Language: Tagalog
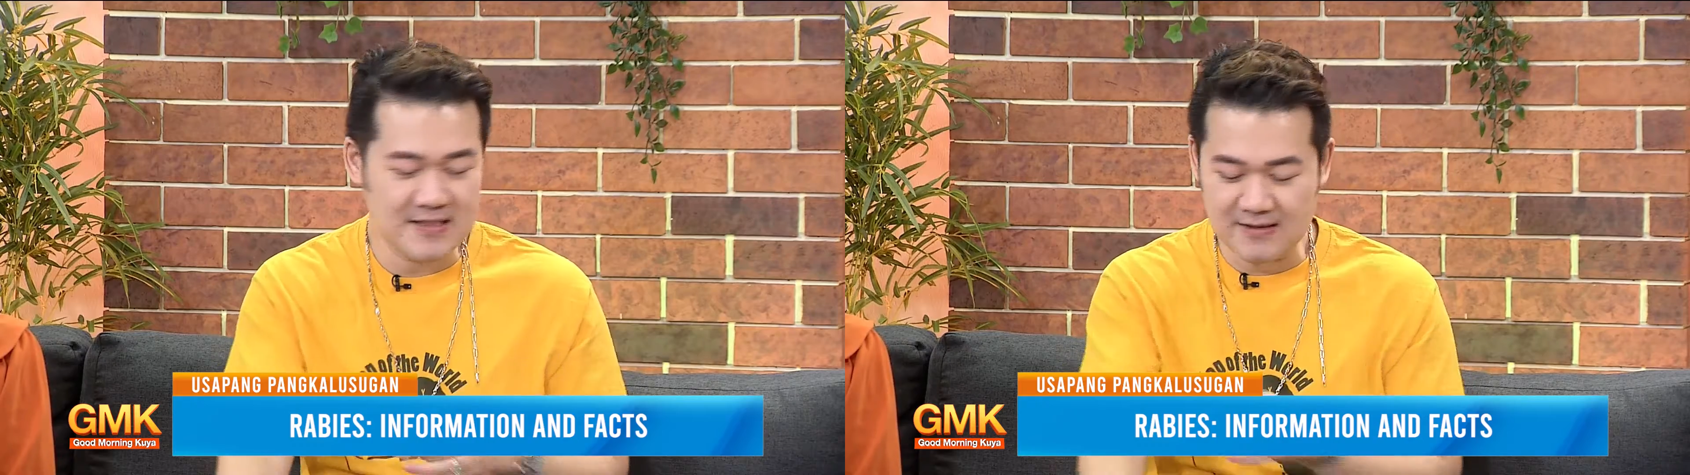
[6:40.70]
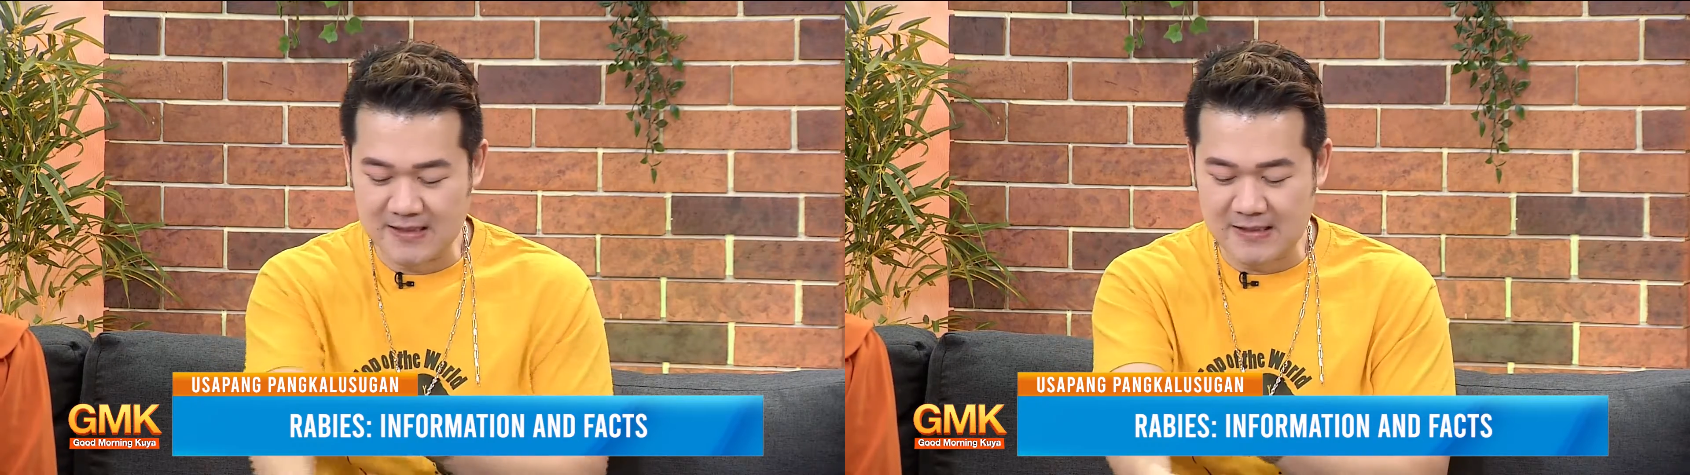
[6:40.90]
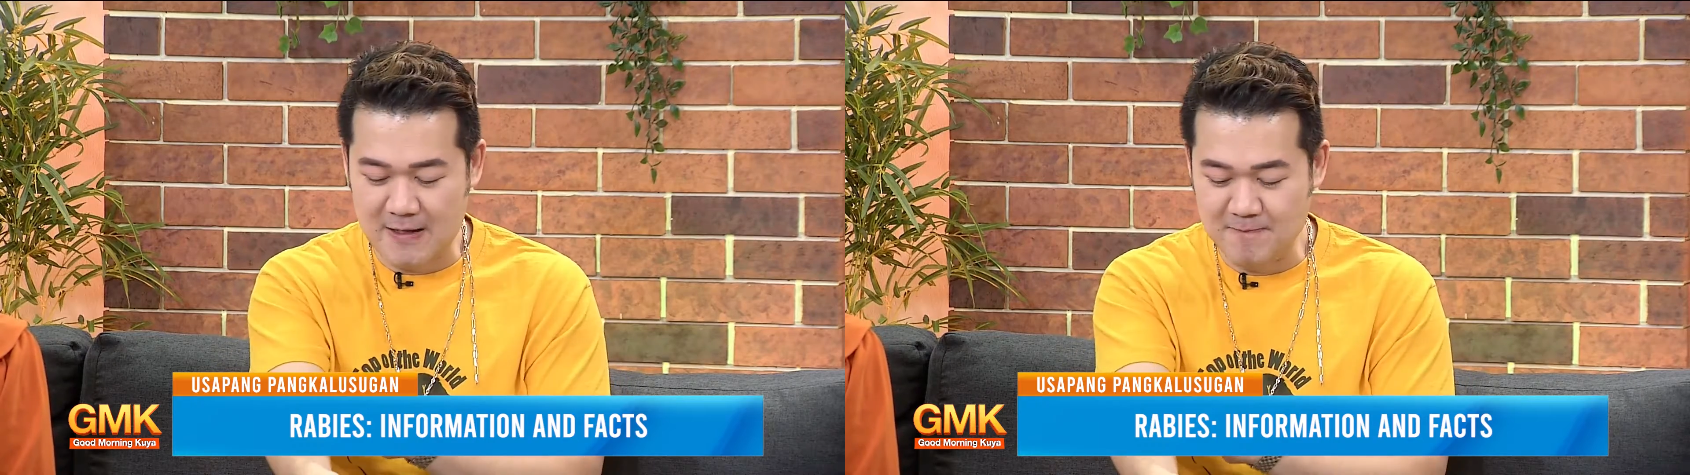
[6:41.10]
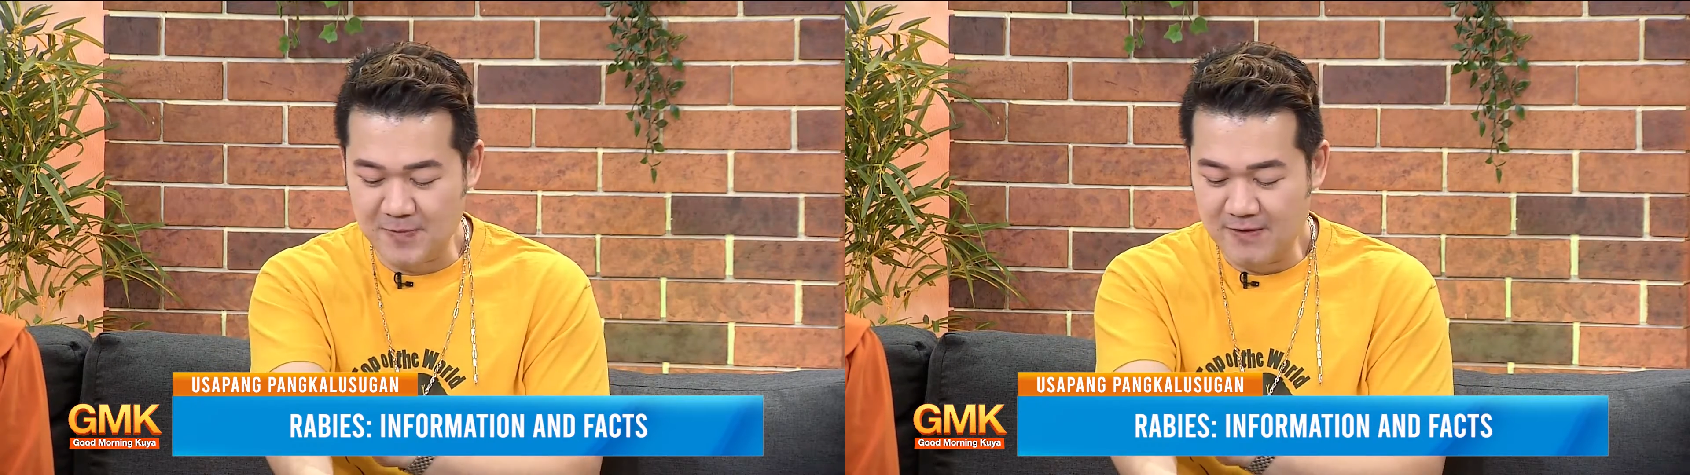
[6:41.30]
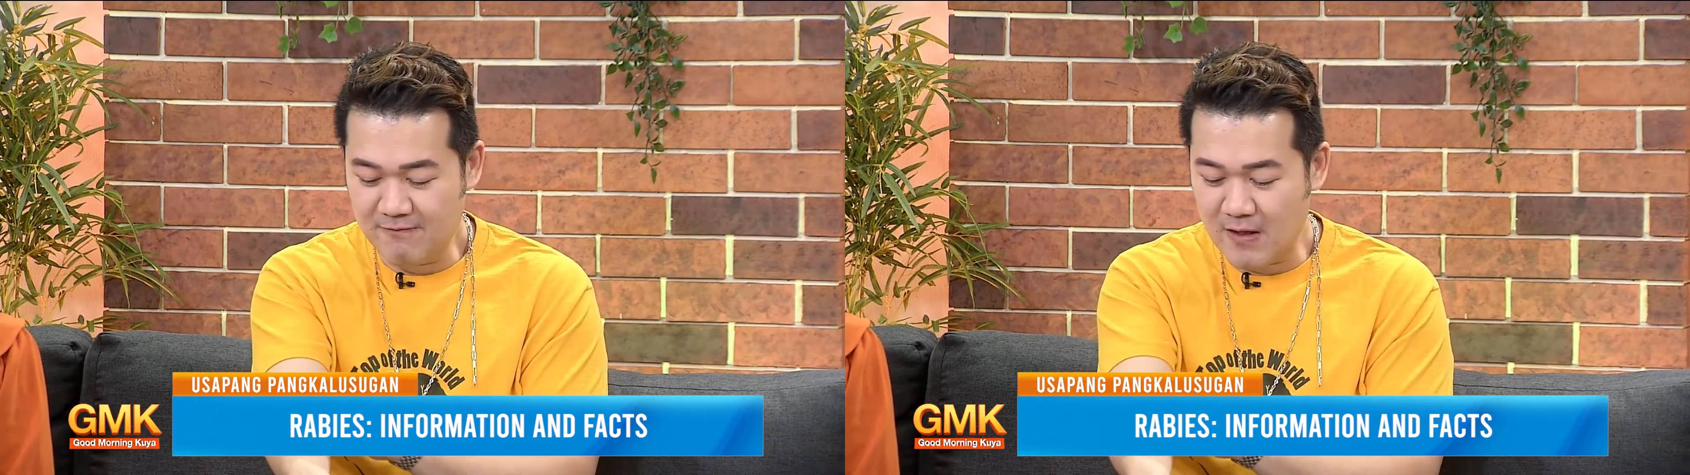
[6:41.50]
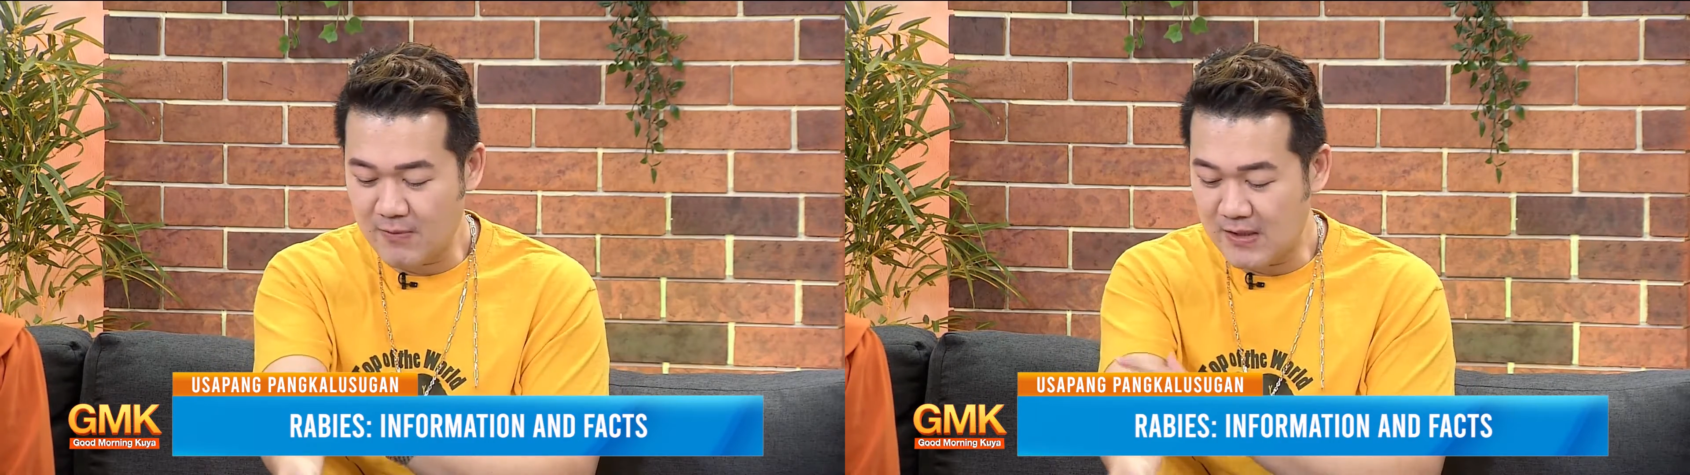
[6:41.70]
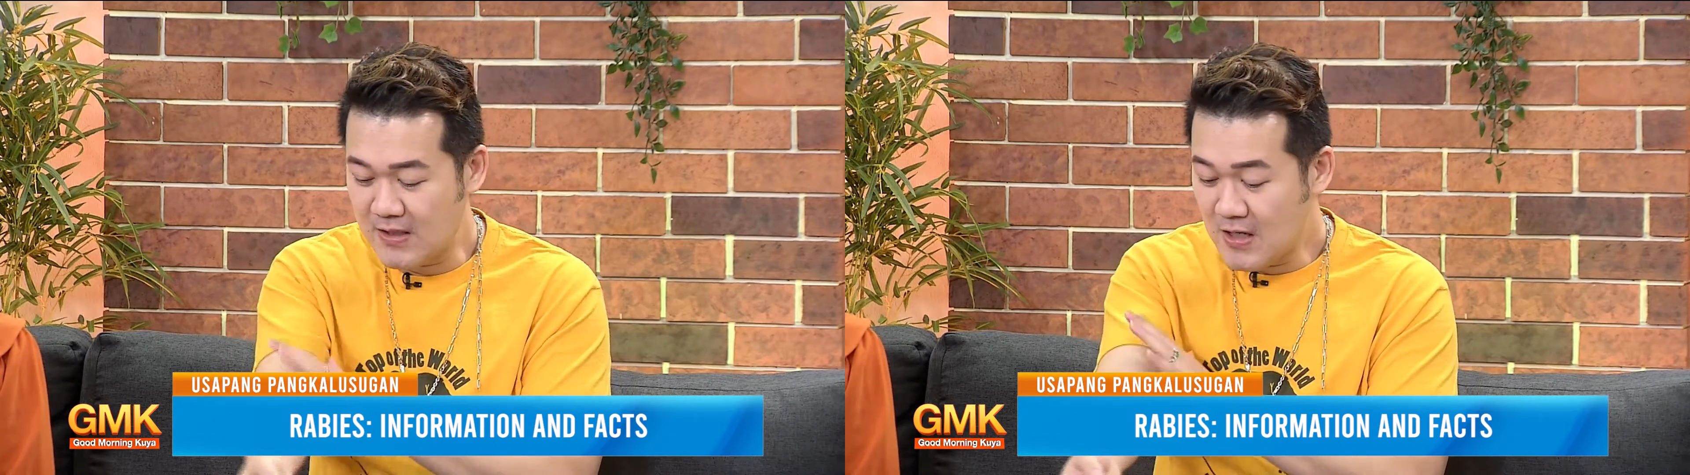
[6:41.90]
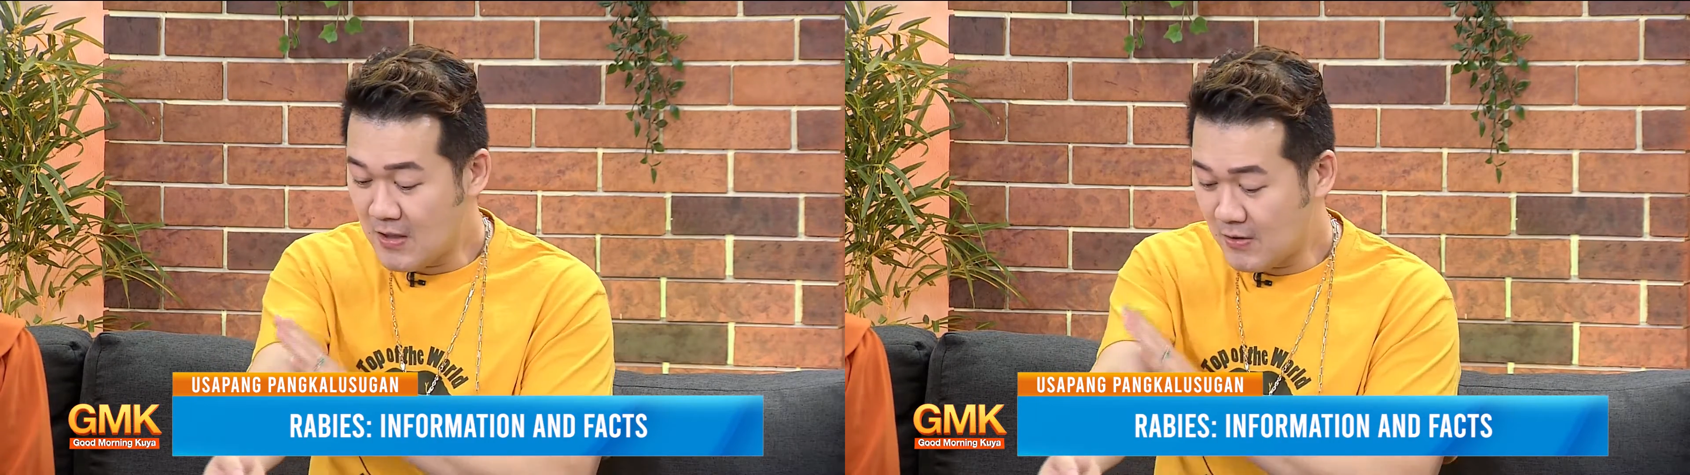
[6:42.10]
As in talagang
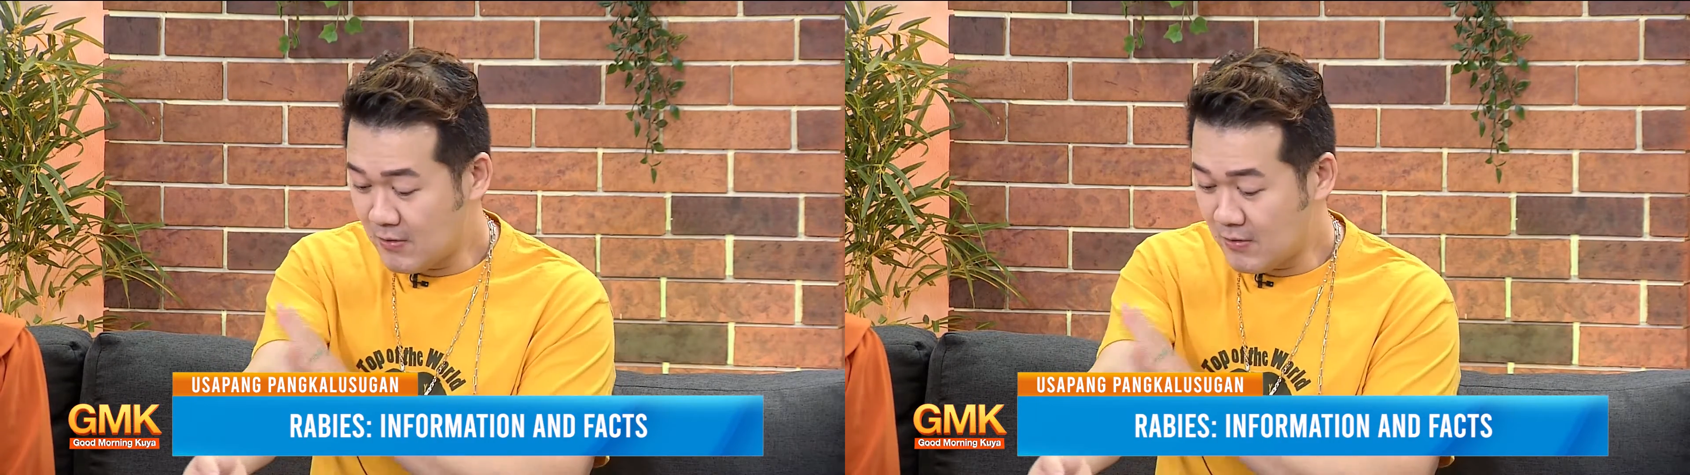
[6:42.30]
very